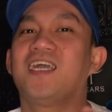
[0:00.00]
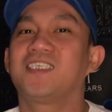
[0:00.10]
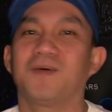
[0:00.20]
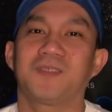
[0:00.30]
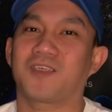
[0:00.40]

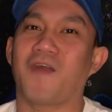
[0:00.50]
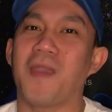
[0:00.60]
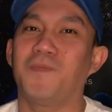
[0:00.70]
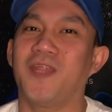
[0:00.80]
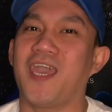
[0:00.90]

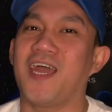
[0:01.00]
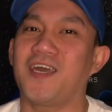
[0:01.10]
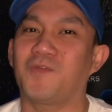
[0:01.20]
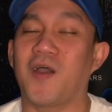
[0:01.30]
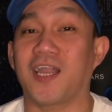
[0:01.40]
isubscribe mo na yan
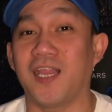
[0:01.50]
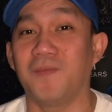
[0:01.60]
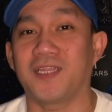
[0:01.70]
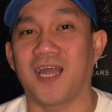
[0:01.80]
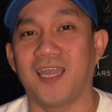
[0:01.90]
at huwag
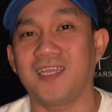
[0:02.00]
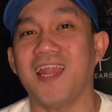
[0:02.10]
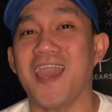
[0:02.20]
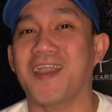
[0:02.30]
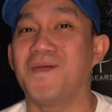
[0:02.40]
kalimutang
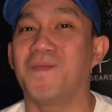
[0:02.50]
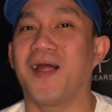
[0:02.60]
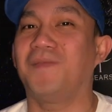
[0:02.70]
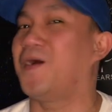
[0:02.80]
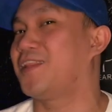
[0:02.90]
i-click ang
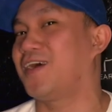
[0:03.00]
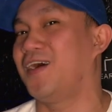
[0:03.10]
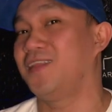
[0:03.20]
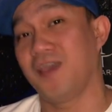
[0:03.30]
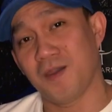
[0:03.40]
bell
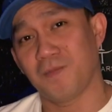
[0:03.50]
button